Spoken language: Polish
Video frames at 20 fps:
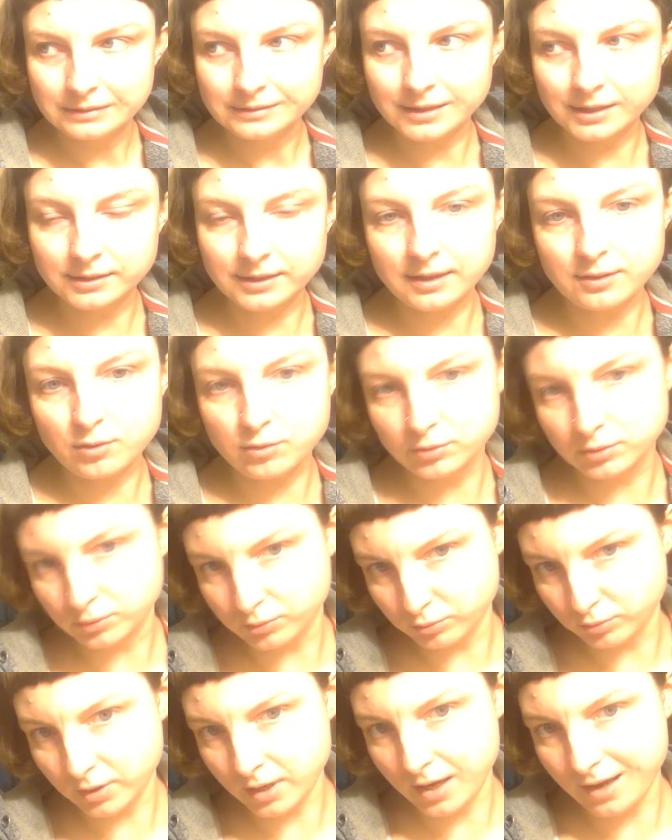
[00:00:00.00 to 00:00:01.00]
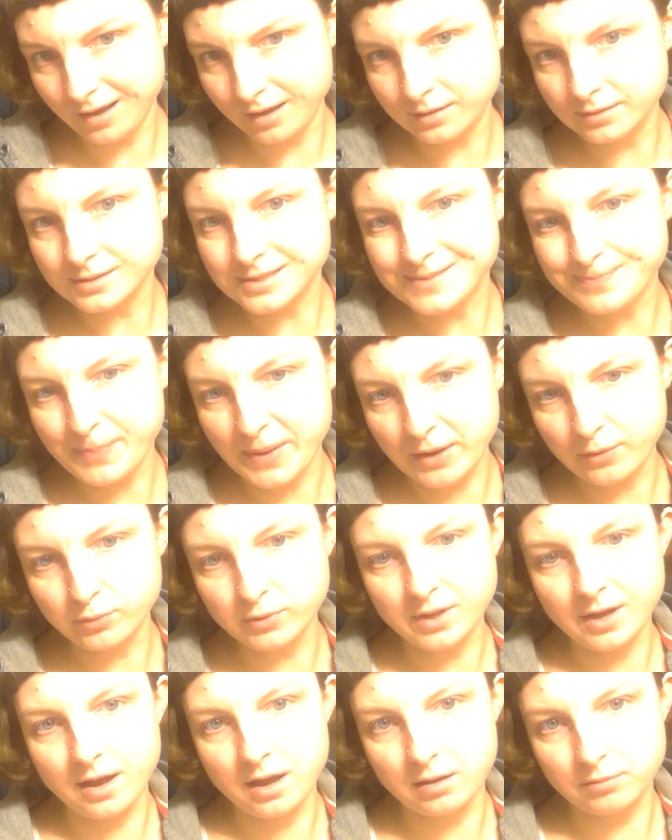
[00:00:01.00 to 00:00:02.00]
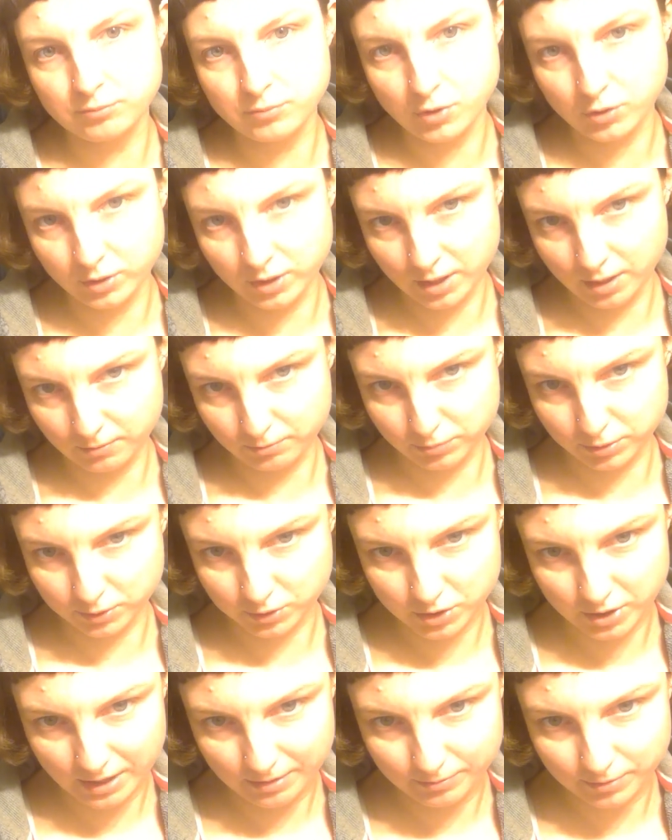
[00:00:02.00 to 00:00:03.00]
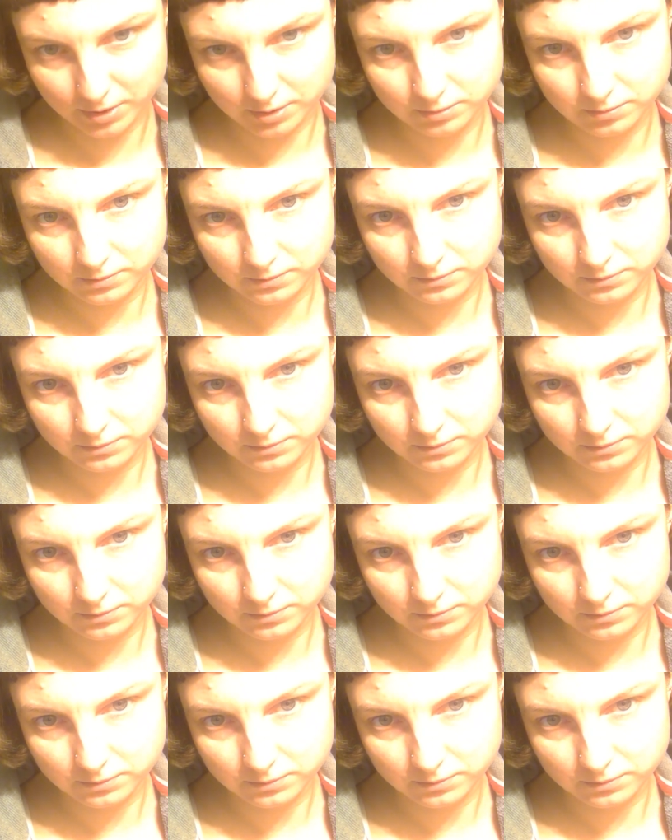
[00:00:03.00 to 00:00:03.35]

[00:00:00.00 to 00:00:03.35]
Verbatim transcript: na taką, która spełnia moje potrzeby.